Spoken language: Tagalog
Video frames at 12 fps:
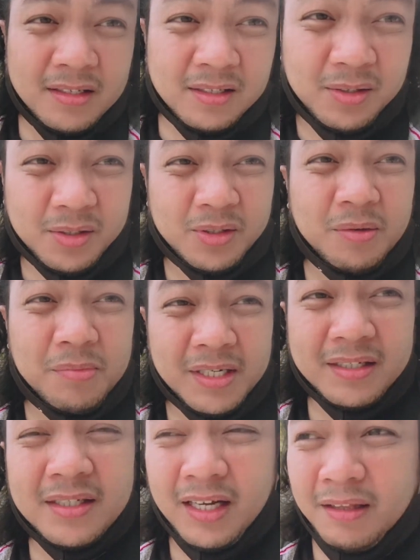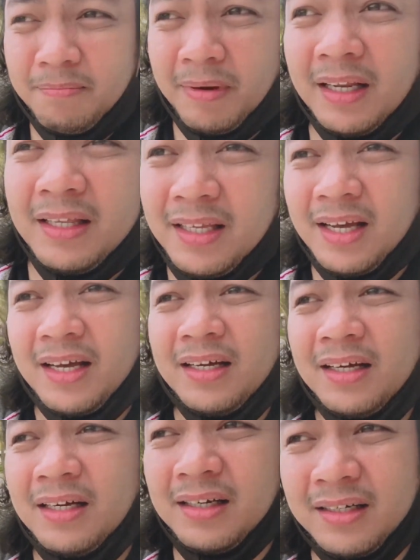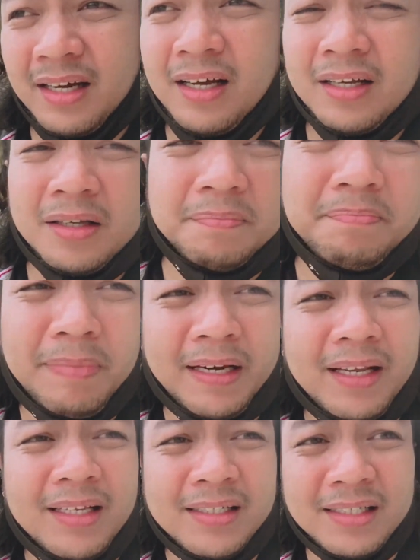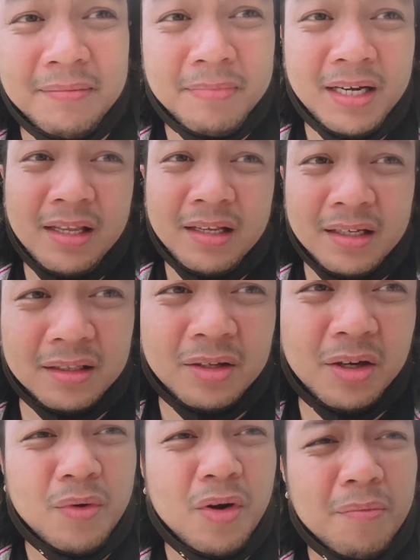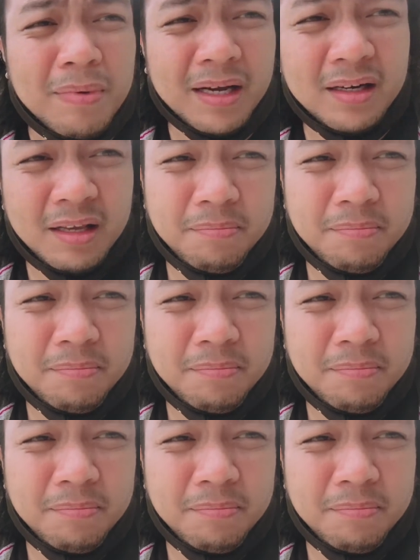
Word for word: So, sobrang sakit pa rin niya. Nagparehas ng balikat ko. Ewan ko, parang